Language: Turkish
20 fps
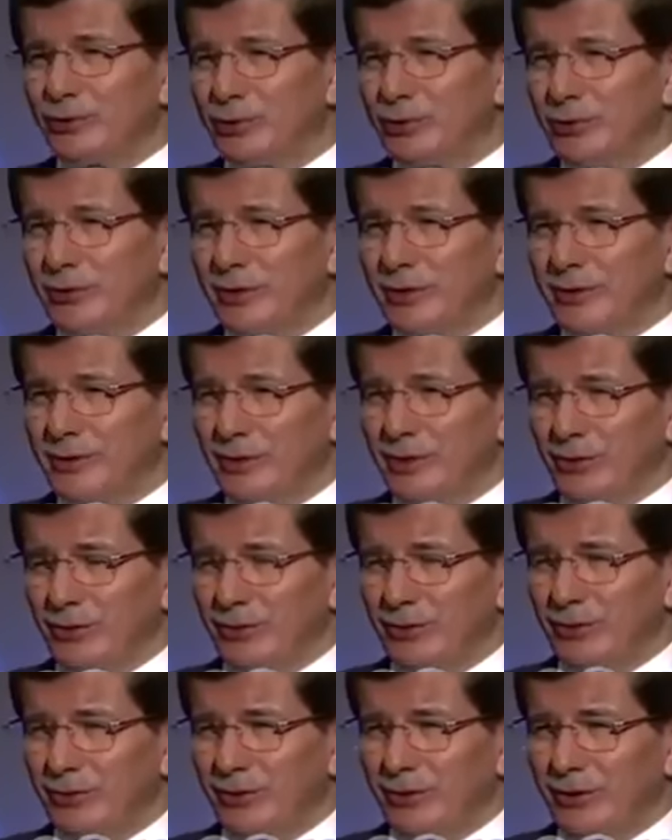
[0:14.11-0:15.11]
sorular
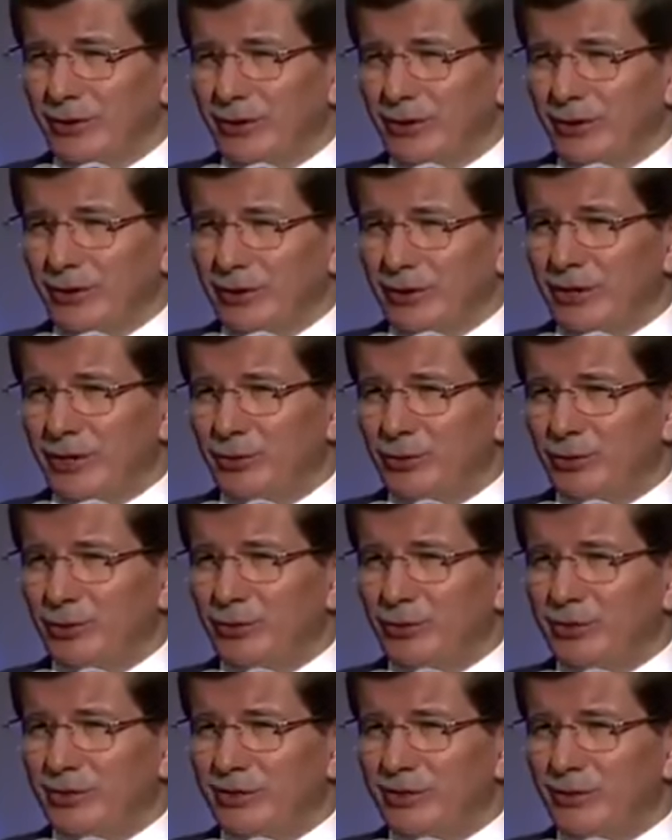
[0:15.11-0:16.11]
geliyor. Yani
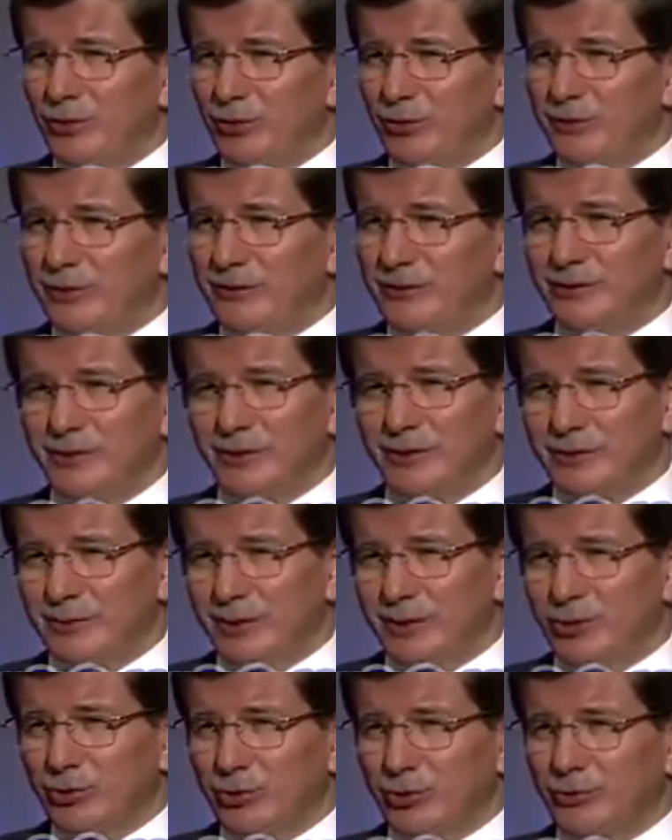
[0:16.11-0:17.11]
Türkiye'de üniversiteye
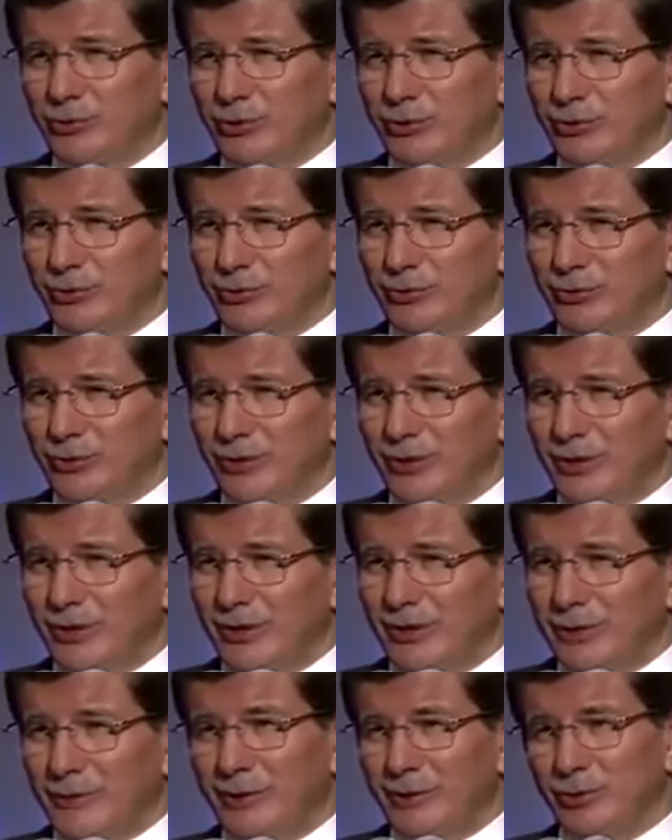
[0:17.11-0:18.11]
girmek çok zordur.
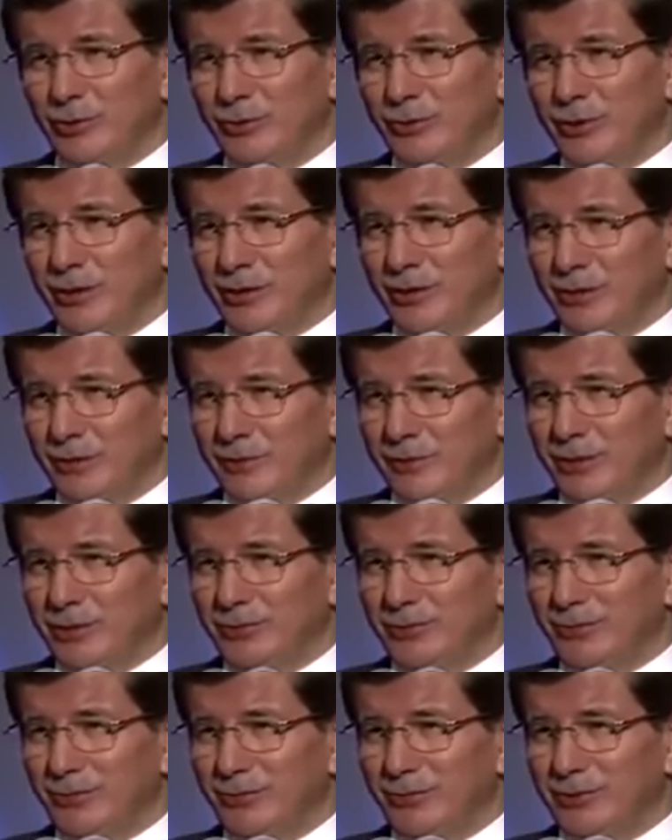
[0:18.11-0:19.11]
Ama Suriyeliler
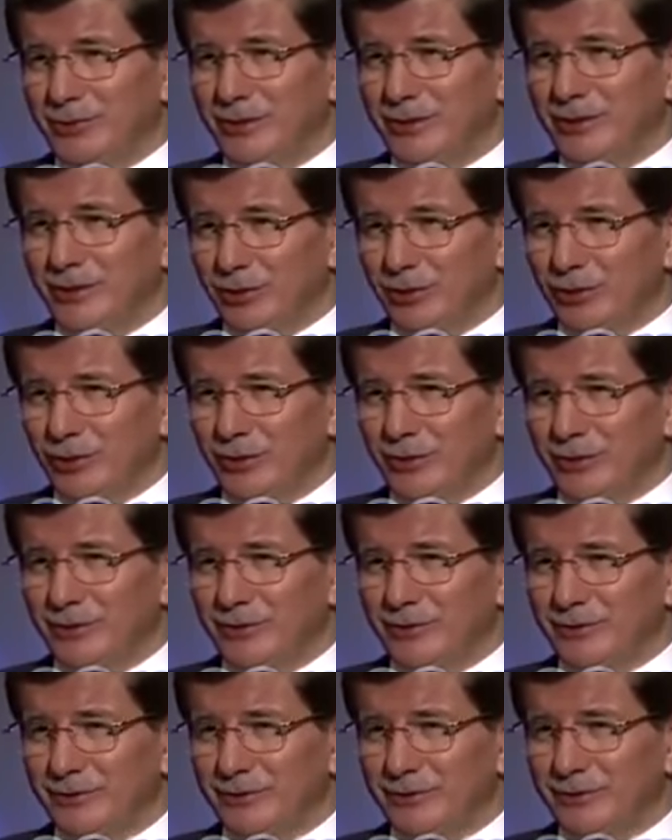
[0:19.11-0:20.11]
başvurursa giriyorlar.
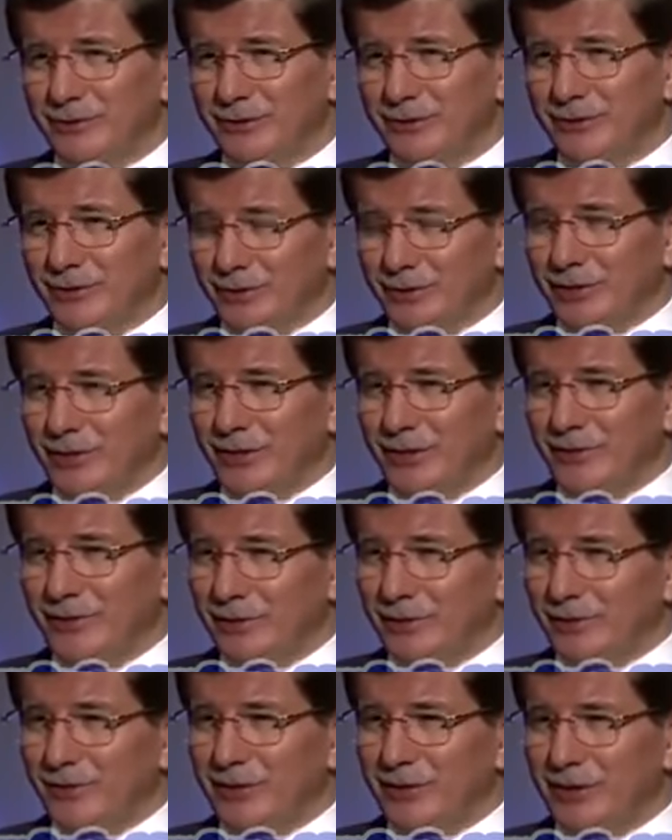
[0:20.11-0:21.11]
Girer.
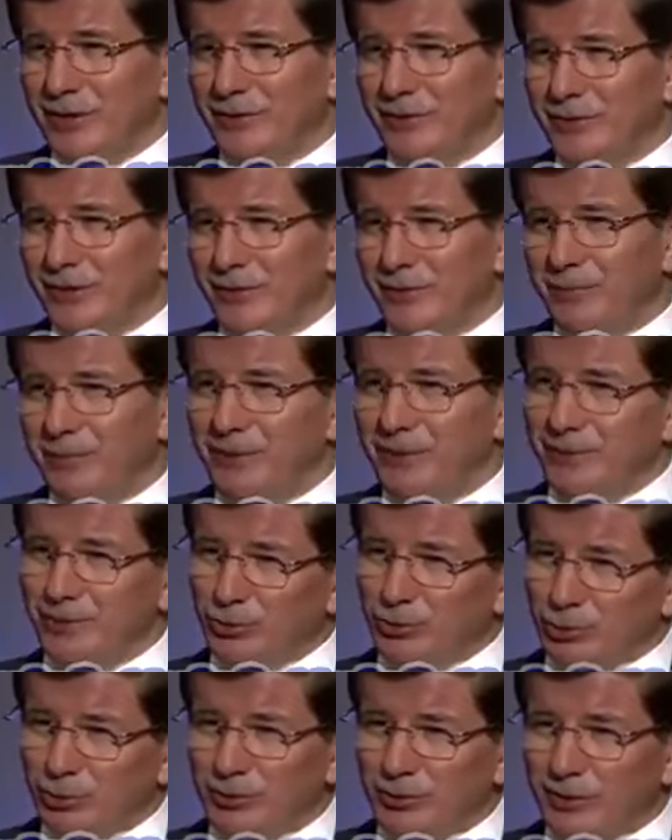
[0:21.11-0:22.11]
İmtihan yapmayız.
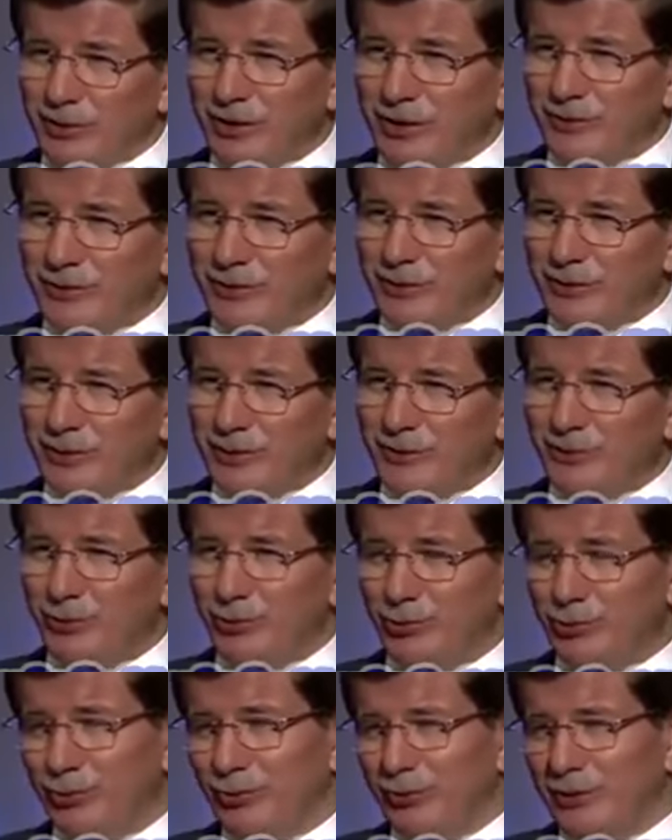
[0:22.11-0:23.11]
Türkleri imtihan
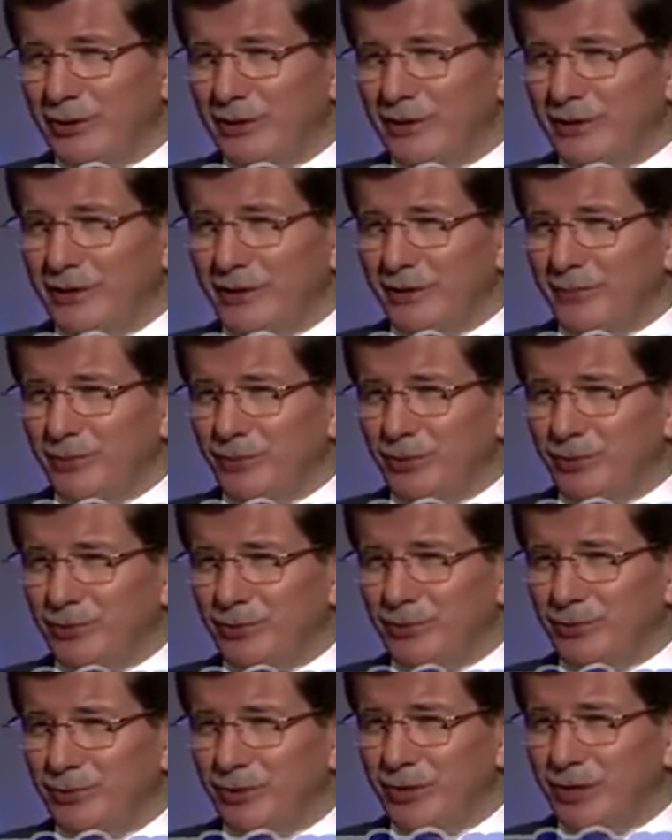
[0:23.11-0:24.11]
yapıyoruz, Suriyelilere
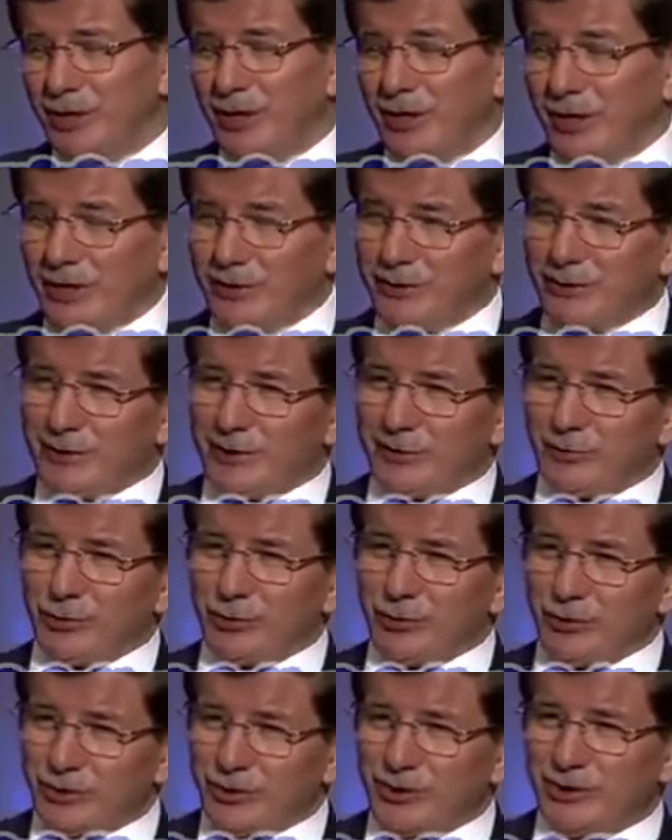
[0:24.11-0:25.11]
yapmıyoruz. Hatta
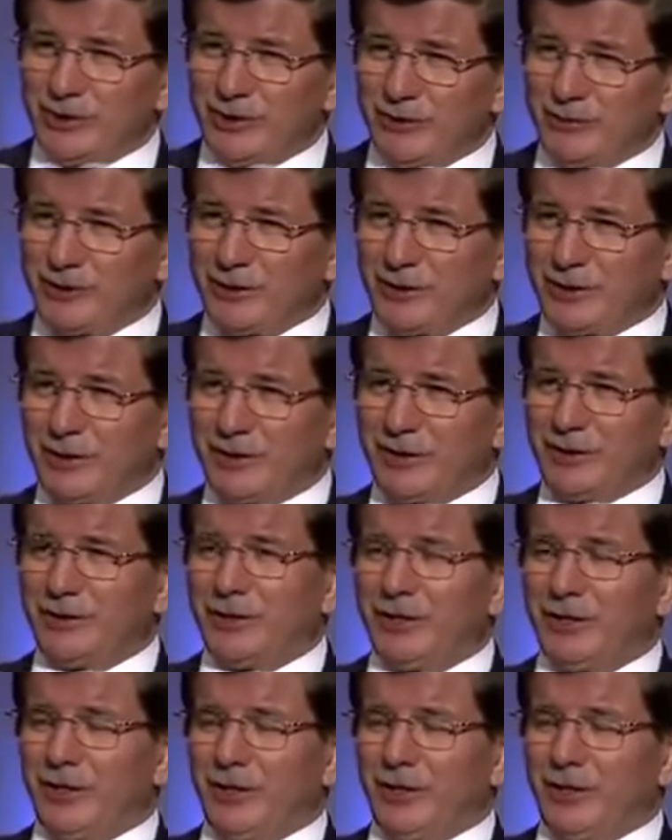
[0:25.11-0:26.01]
bugün iş adamlarıyla